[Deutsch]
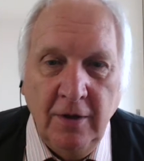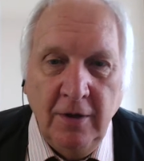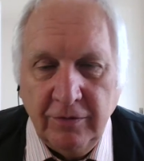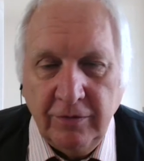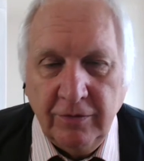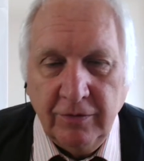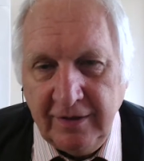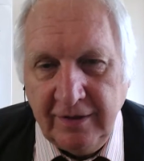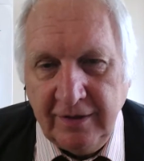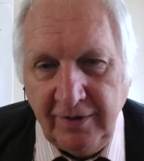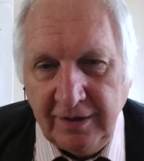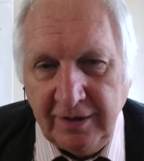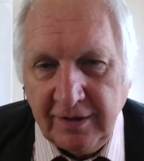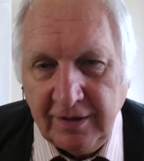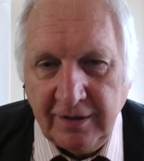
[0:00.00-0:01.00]
Und einen
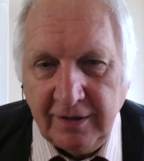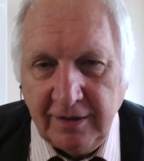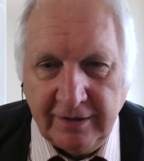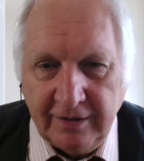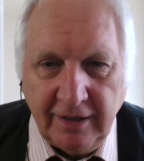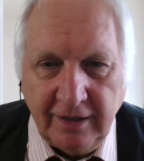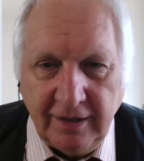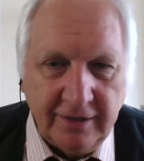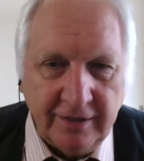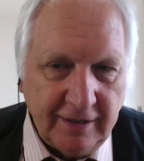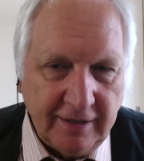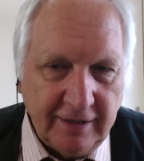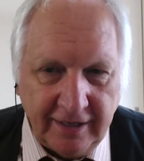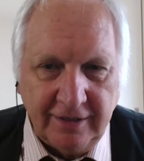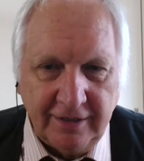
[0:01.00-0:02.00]
Weg, der dann
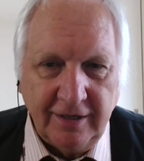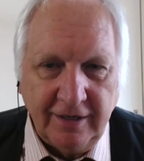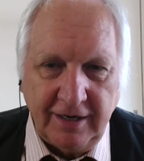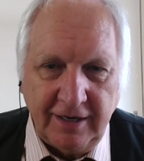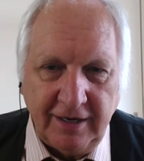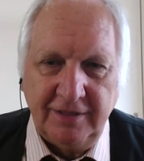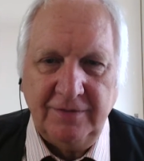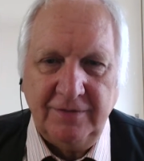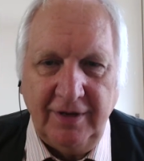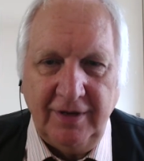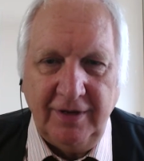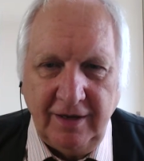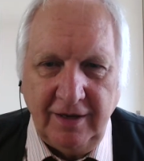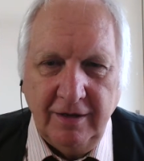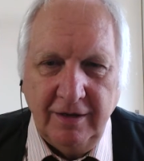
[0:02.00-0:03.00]
leicht rechts weggeht.